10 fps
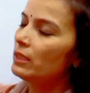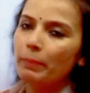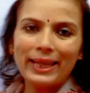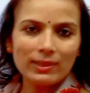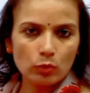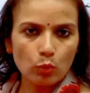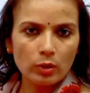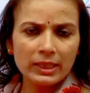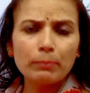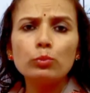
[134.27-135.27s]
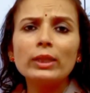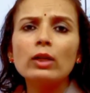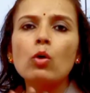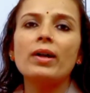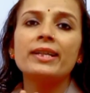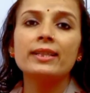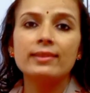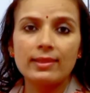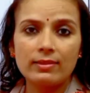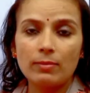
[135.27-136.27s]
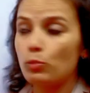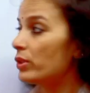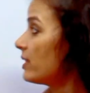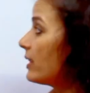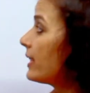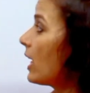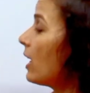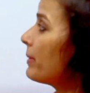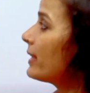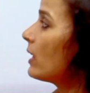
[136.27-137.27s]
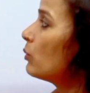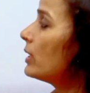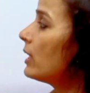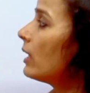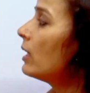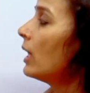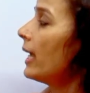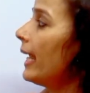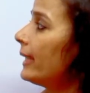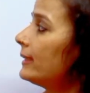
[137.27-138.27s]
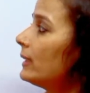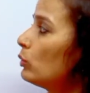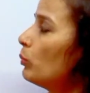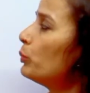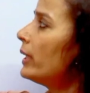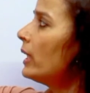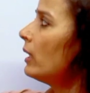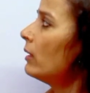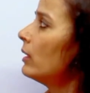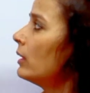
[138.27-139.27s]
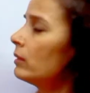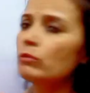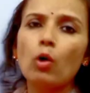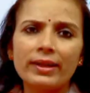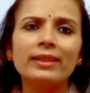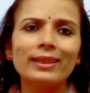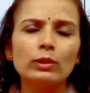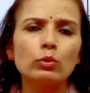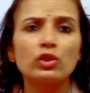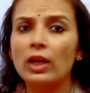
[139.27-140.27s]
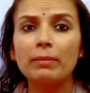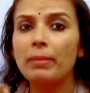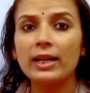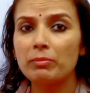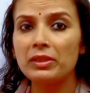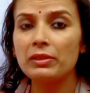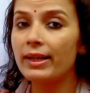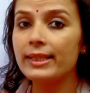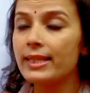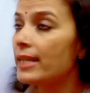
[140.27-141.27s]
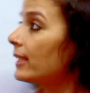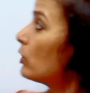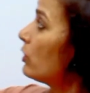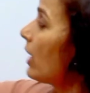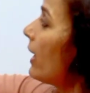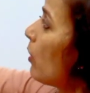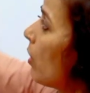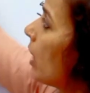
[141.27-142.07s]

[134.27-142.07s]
स्पेस को ये पूरी कोऑर्डिनेट सिस्टम को जैसे यहाँ पे क्या हुआ था एक्सेस को पूरे कोऑर्डिनेट को चार पार्ट में डिवाइड किया था चार